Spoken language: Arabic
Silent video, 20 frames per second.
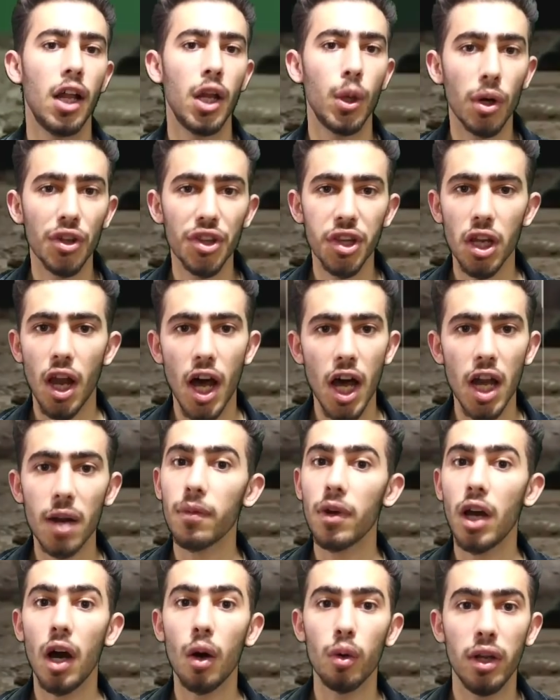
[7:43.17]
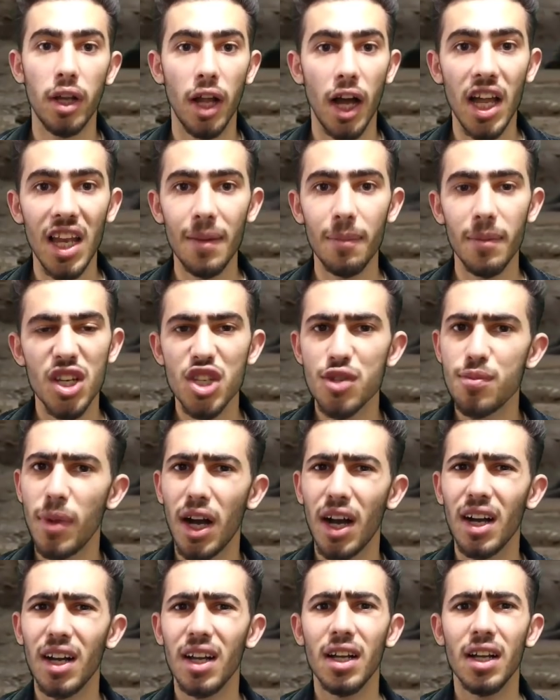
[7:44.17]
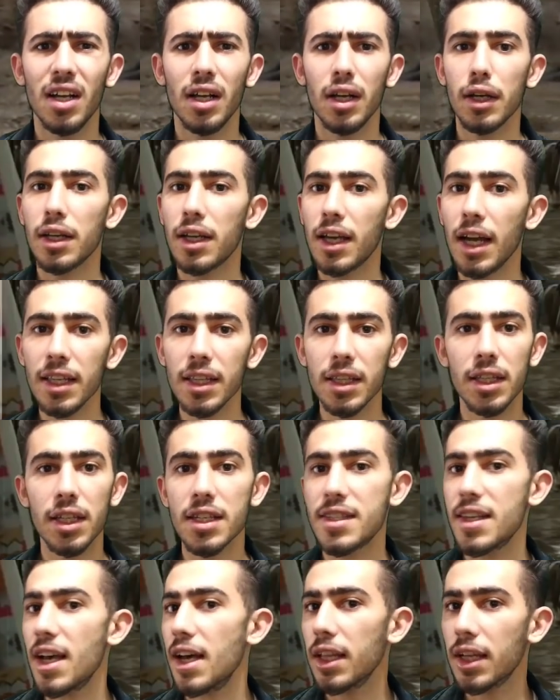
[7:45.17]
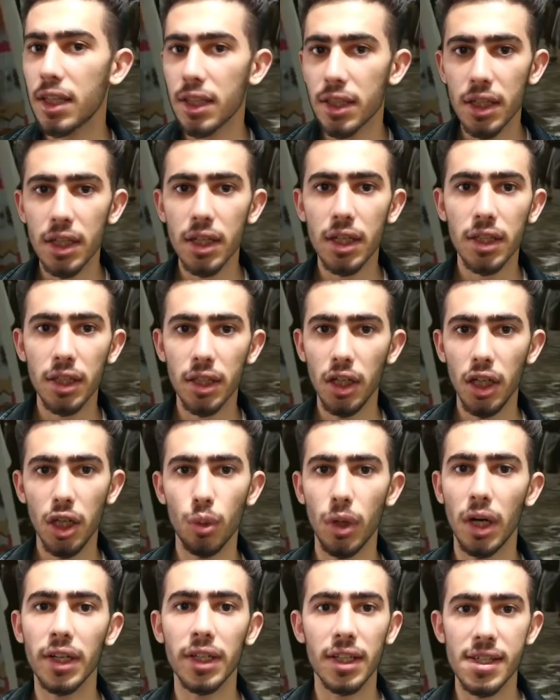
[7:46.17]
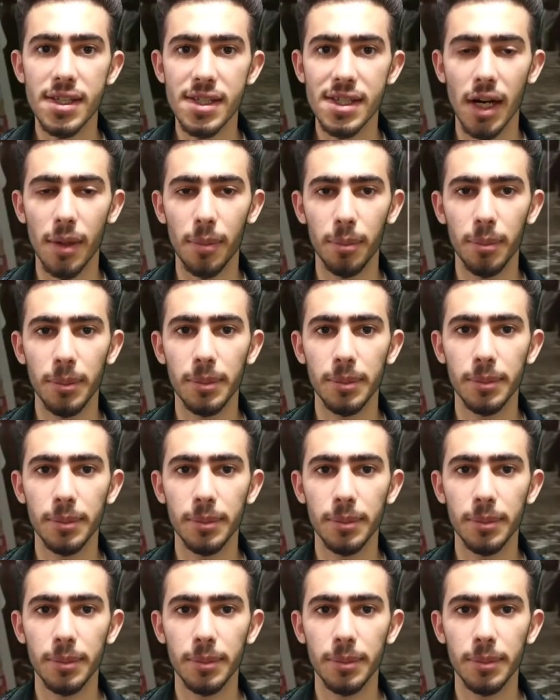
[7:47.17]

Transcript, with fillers: للوطن العربي أو للعالم أجمع كانت رسالة كتير كتير حلوة عن الإسلام